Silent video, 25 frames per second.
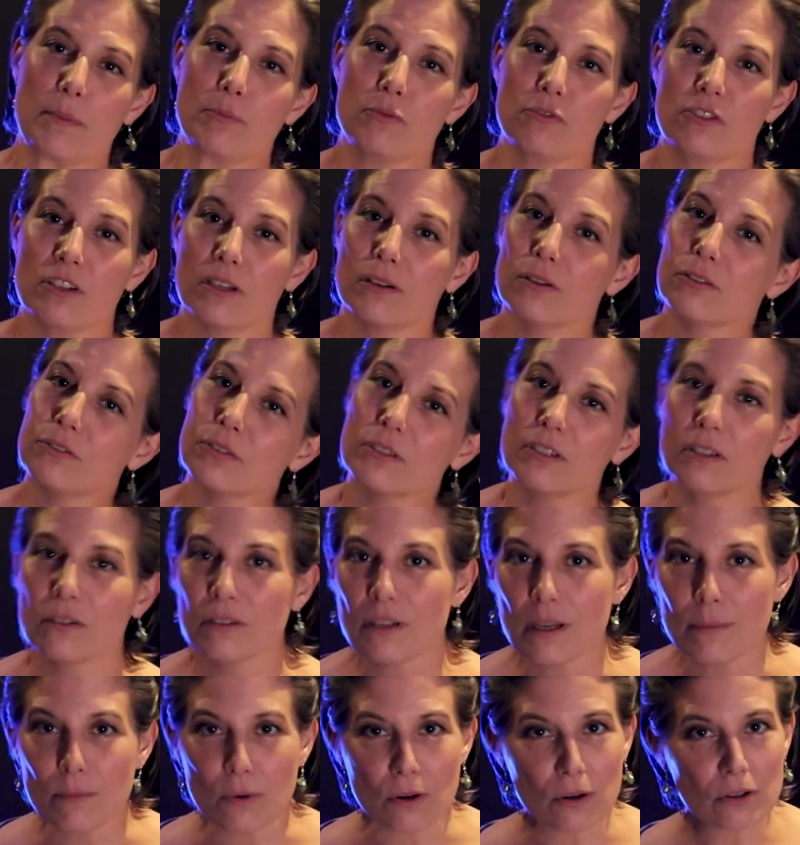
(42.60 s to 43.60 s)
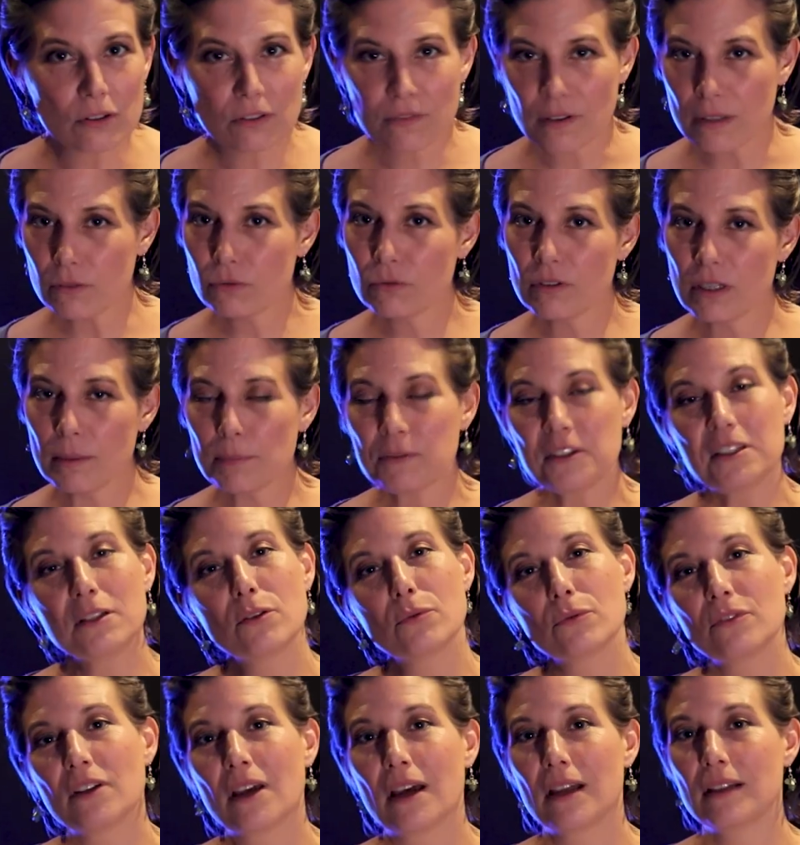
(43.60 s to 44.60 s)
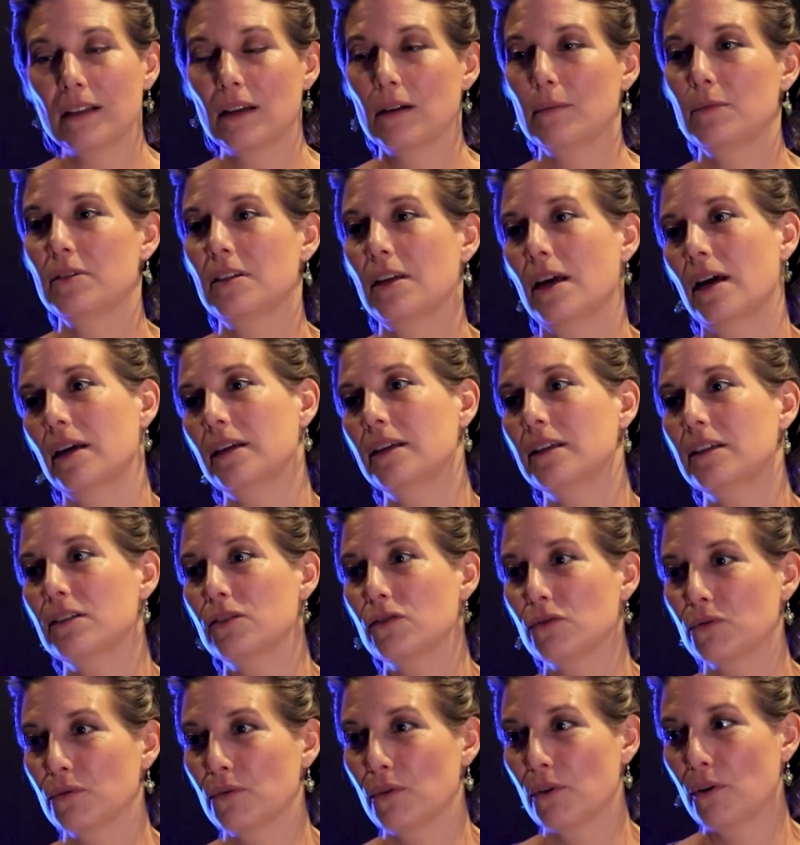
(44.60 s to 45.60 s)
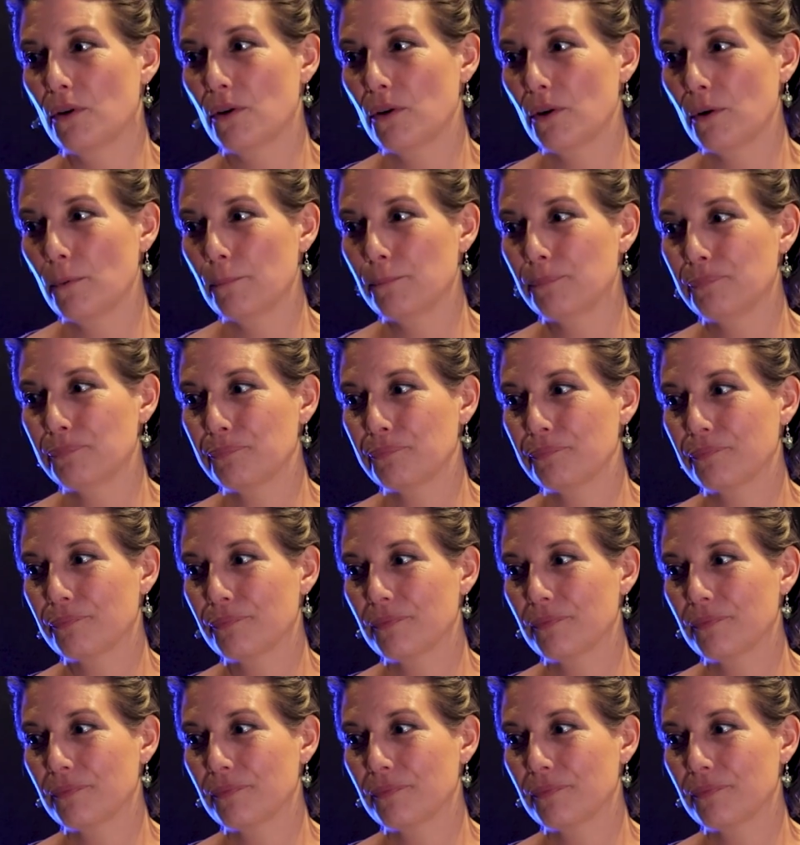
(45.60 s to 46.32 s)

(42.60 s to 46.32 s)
pas bouger quand on est en amorce, enfin toutes les petites contraintes comme ça qui sont, euh,